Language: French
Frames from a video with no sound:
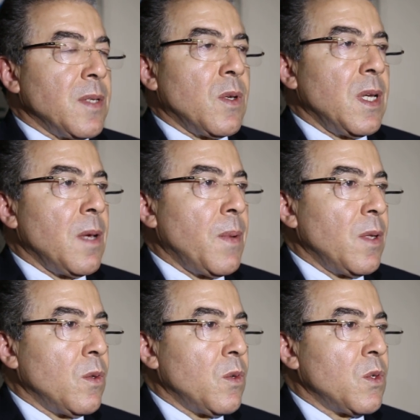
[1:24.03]
parce qu'il n'y a
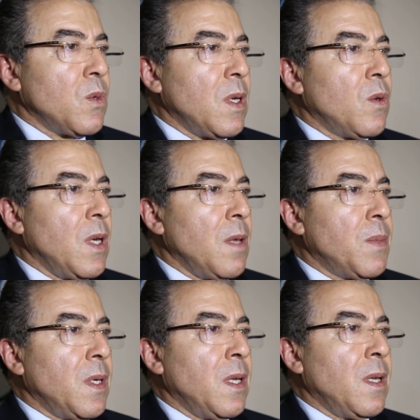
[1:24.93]
pas d'autre choix que
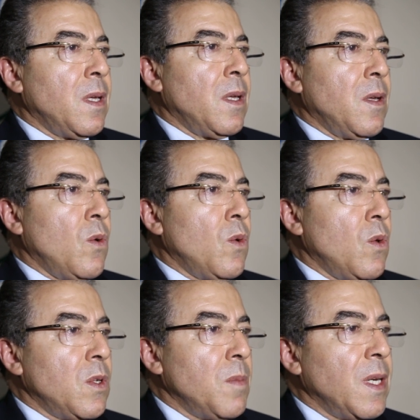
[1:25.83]
la paix
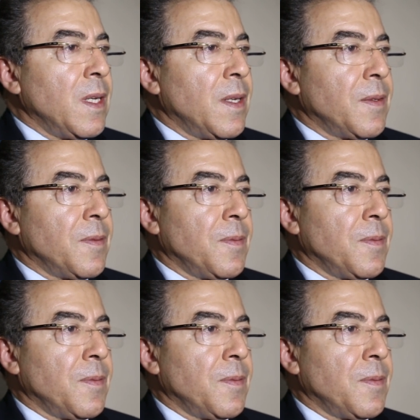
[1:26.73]
au nord du Mali.